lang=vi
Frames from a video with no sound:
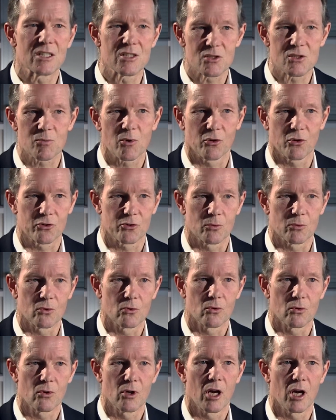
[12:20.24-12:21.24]
Tôi nghĩ điều đó là
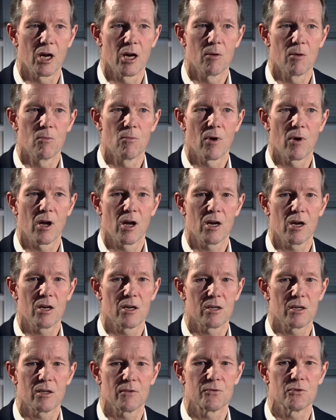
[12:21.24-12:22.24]
khả thi nếu
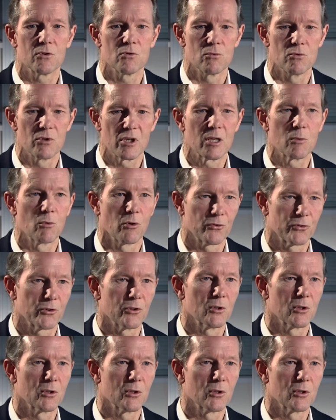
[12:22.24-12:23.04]
các anh thực sự muốn.